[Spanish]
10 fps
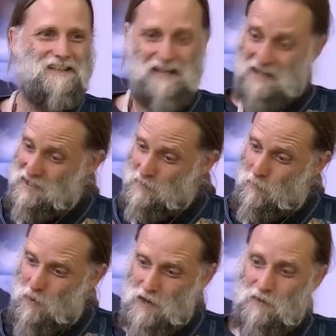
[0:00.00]
Y
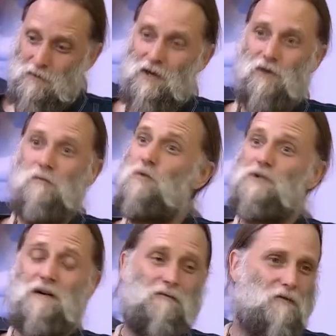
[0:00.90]
vuelve con mucha
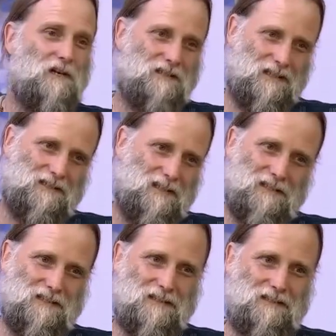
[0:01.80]
fuerza esta
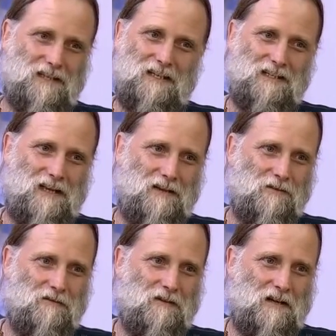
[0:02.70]
ancestralidad, ¿no?
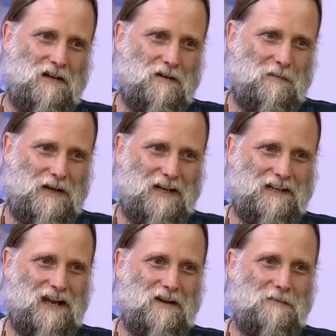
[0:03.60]
Para
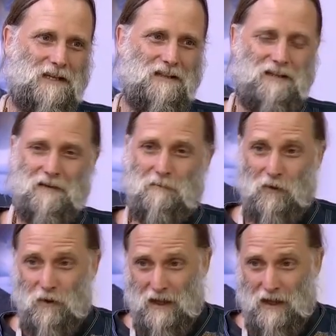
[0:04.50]
realmente poder